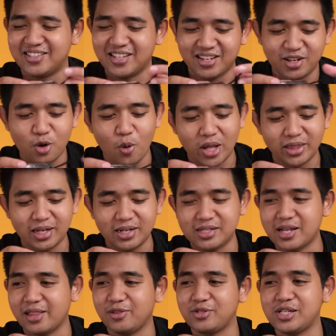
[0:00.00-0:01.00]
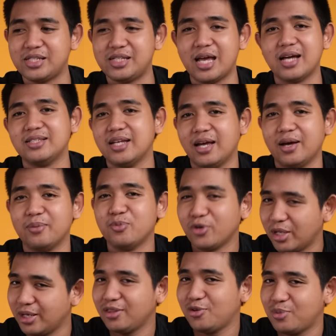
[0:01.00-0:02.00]
Jadi kuatnya di satu sisi aja ya.
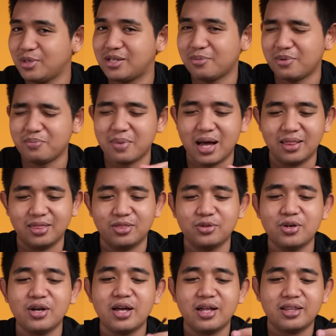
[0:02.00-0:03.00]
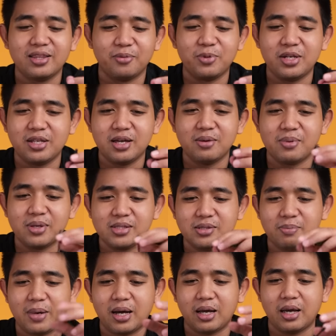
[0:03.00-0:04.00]
Mungkin itu bisa membantu, tapi dia masih
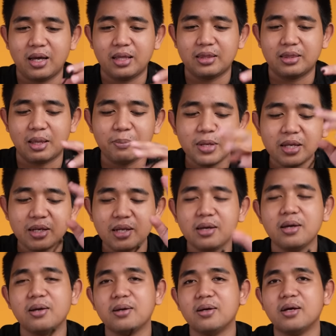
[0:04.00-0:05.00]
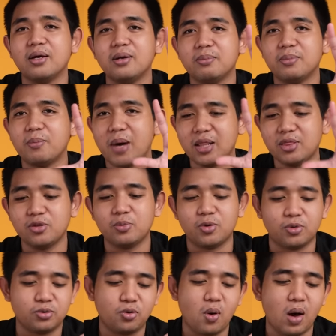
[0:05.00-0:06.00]
pakai. Tapi ini membantu
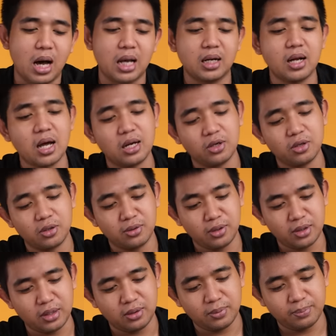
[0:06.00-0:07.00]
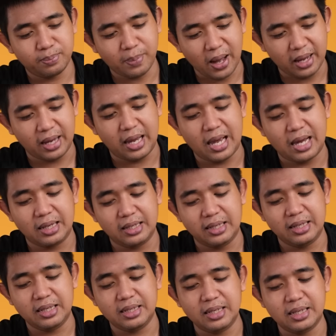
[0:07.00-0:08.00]
menurut gue karena kalau pakai yang
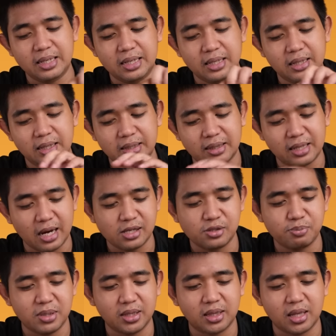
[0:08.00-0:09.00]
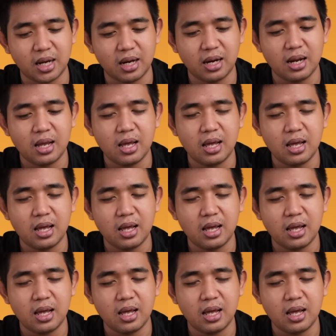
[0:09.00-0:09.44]
ini di transmitter